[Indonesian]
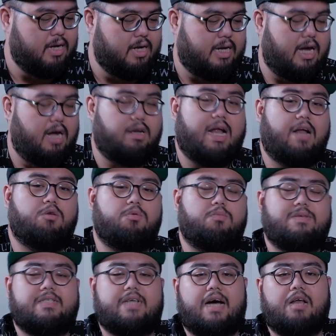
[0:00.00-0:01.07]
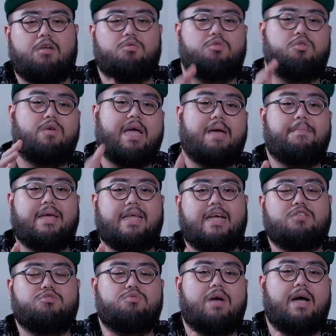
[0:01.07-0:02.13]
ya dan misalkan untuk
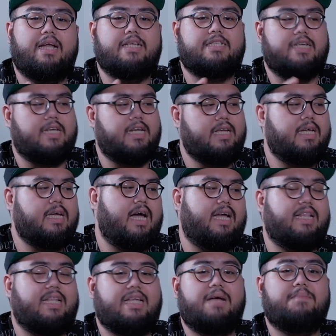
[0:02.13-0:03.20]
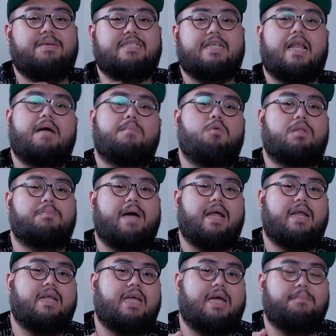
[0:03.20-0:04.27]
gamingnya juga di sini ya intinya bisa lah buat
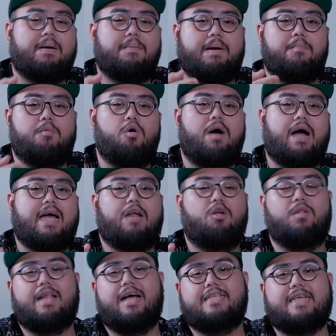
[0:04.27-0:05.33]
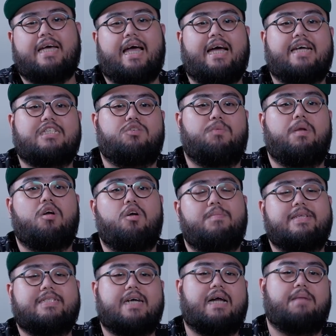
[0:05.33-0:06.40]
main game MMO kayak Dota, CS cuman kalau
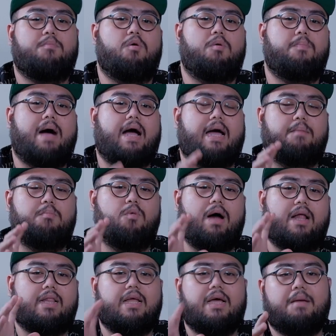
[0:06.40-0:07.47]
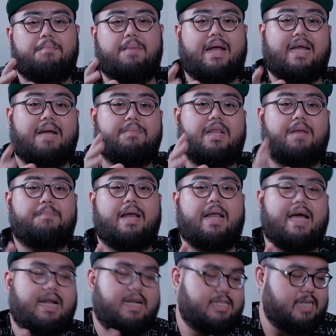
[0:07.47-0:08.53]
misalkan mau pakai buat main game triple
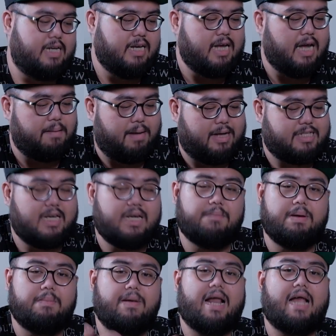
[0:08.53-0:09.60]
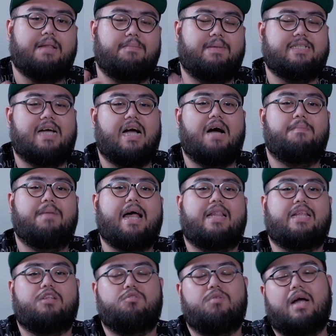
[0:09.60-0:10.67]
A di sini ya pasti lebih berat masih agak berat
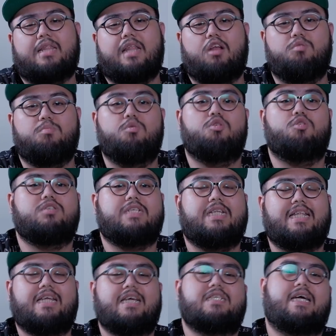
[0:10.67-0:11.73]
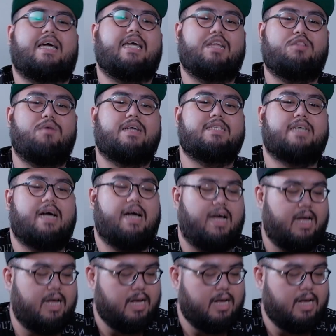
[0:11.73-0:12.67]
gitu nggak terlalu mulus intinya kayak gitu aja